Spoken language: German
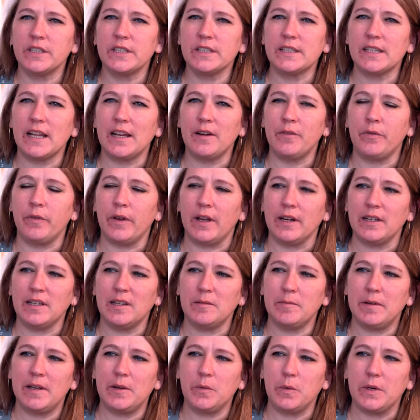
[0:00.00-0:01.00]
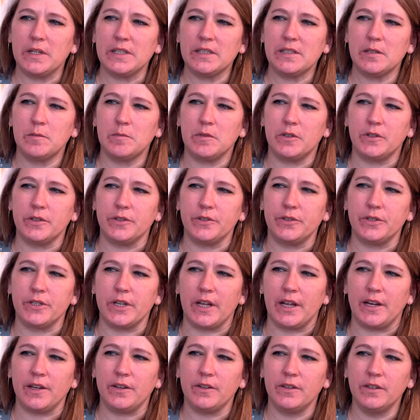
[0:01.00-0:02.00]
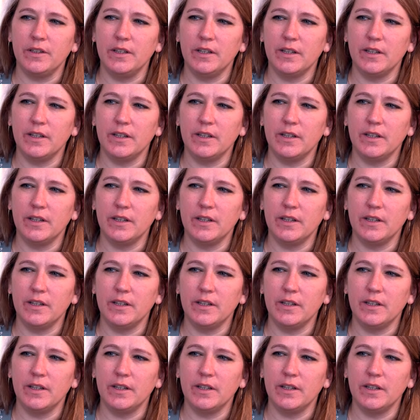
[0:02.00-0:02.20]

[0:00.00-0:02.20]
Ist dein Vater bei West Ham auch ins Stadion